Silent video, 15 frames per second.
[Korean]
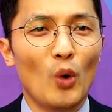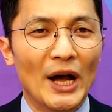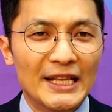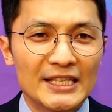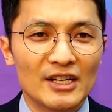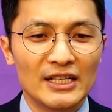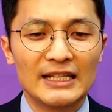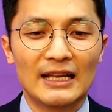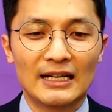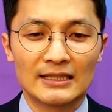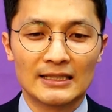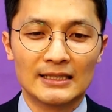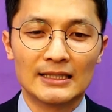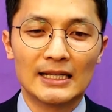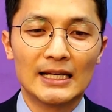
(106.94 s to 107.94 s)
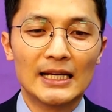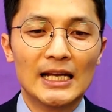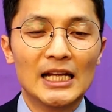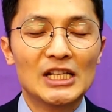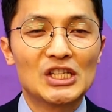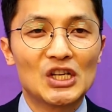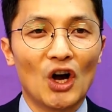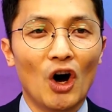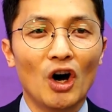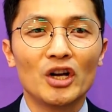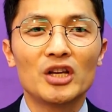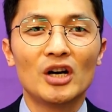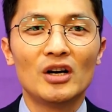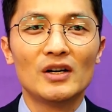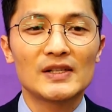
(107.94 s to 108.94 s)
완전히 다른
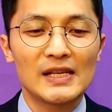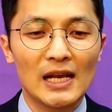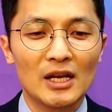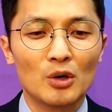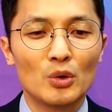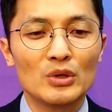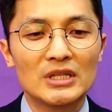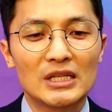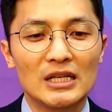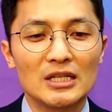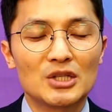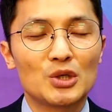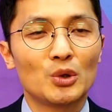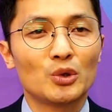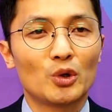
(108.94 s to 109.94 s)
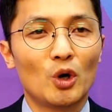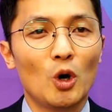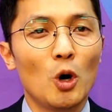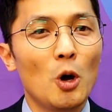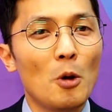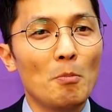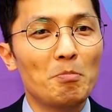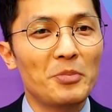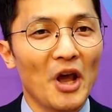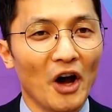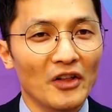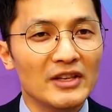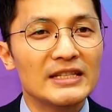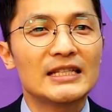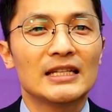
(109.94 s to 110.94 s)
전혀 새로운 실존으로
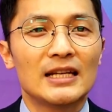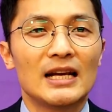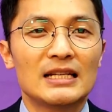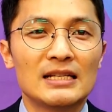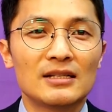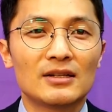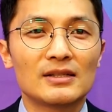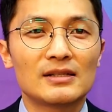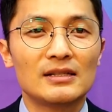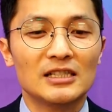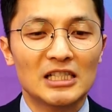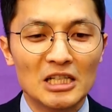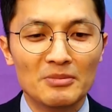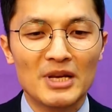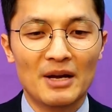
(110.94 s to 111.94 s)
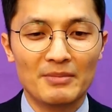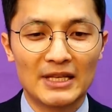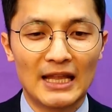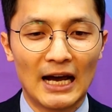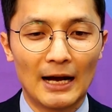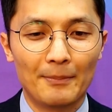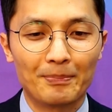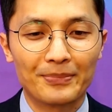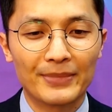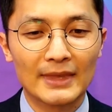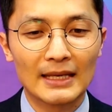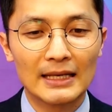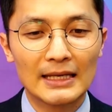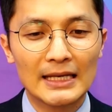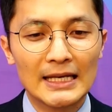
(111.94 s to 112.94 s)
변신하신 것을 의미합니다.
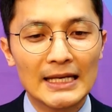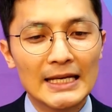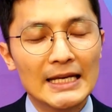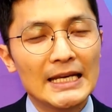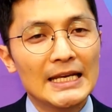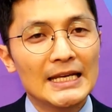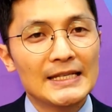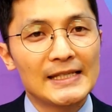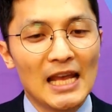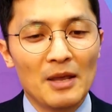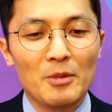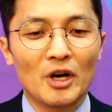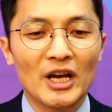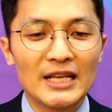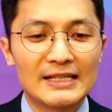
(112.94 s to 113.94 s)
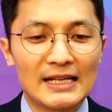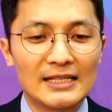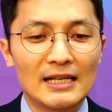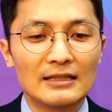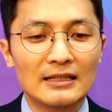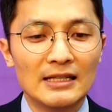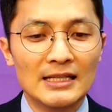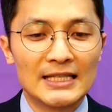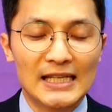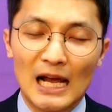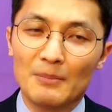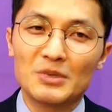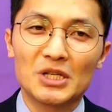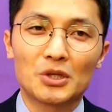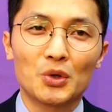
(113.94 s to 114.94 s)
세 명의 제자들은
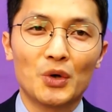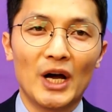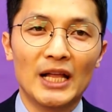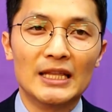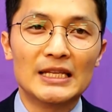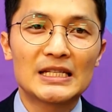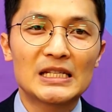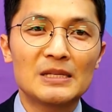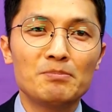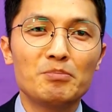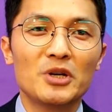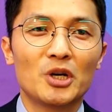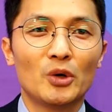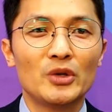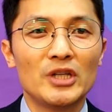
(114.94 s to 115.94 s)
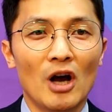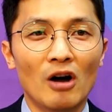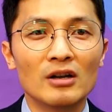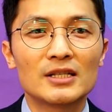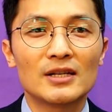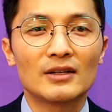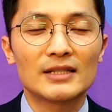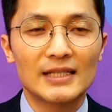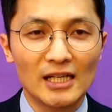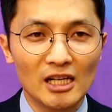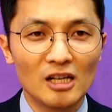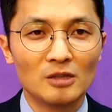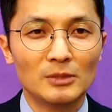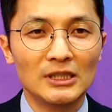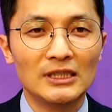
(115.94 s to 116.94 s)
잠시 동안 신비로운 영적
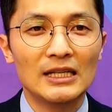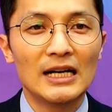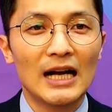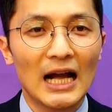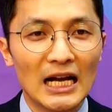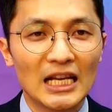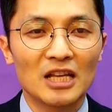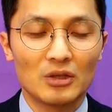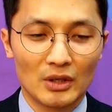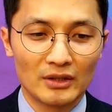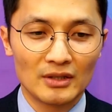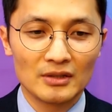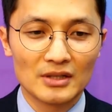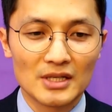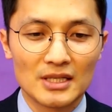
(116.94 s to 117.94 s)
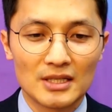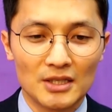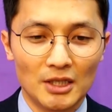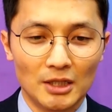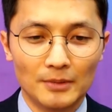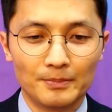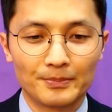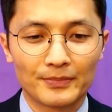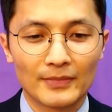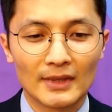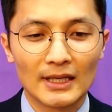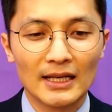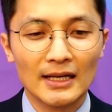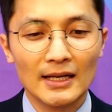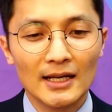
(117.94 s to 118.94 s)
체험을 하게 되었던 것이지요.
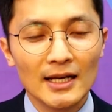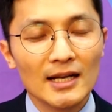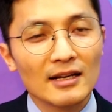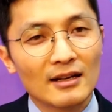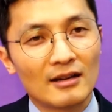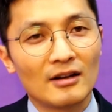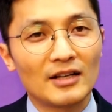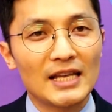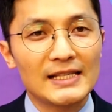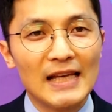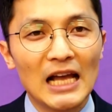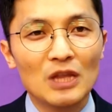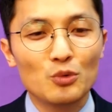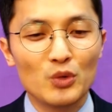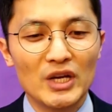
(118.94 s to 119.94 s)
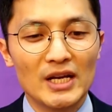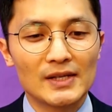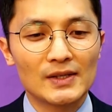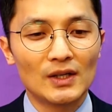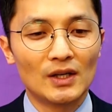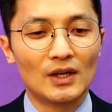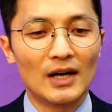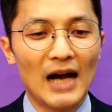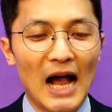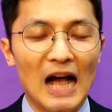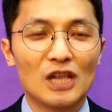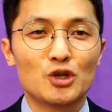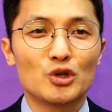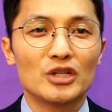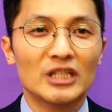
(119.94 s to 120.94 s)
그렇게 산 위에서
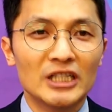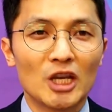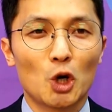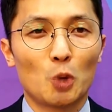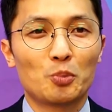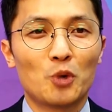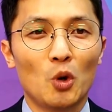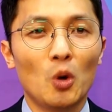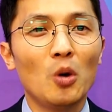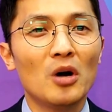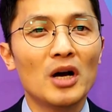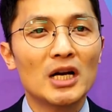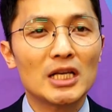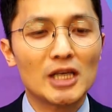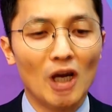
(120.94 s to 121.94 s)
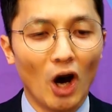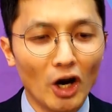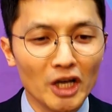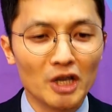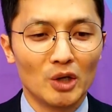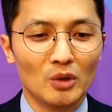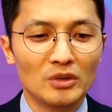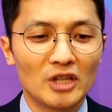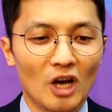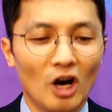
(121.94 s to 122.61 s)
아주 은혜롭고 경이로운